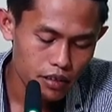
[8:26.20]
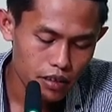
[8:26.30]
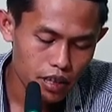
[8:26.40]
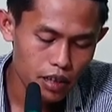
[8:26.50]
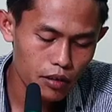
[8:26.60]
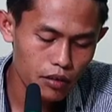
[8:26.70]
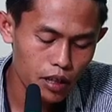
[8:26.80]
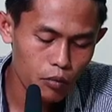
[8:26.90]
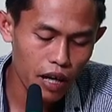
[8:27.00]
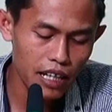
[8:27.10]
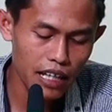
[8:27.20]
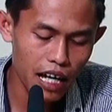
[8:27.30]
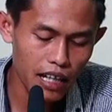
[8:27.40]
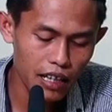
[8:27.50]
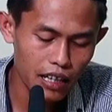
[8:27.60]
kan ngoten
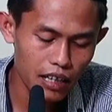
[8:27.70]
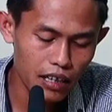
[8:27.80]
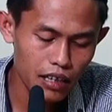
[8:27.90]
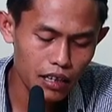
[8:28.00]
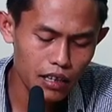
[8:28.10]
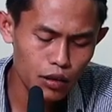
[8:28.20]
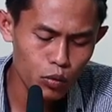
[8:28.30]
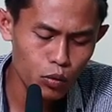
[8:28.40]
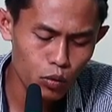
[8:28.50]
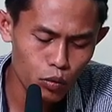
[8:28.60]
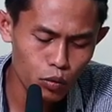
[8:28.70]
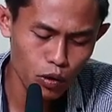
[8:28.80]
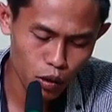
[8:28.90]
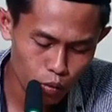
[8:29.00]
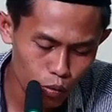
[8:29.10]
wayahe turu
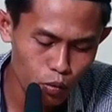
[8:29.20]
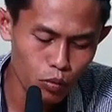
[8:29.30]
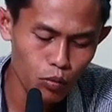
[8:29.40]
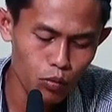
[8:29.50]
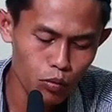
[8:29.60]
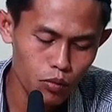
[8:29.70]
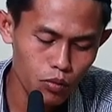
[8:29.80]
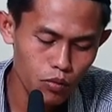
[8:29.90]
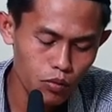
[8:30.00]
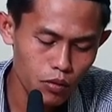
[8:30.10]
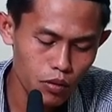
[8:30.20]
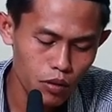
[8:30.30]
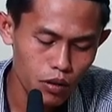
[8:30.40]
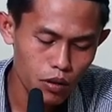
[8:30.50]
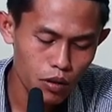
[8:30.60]
ya turu
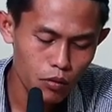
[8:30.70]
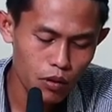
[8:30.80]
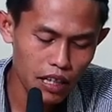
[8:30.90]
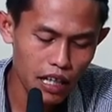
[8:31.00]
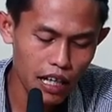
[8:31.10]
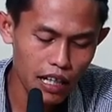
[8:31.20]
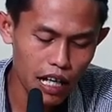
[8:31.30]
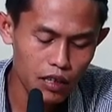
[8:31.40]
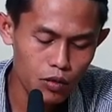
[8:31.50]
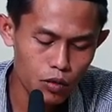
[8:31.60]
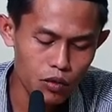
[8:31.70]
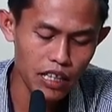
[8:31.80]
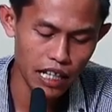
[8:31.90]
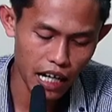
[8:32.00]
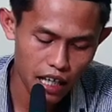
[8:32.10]
Wayai ngasuh
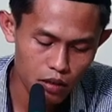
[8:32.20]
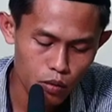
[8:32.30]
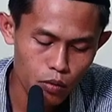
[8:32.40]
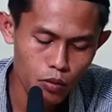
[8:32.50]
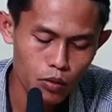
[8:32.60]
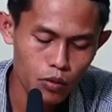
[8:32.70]
nggih ngasuh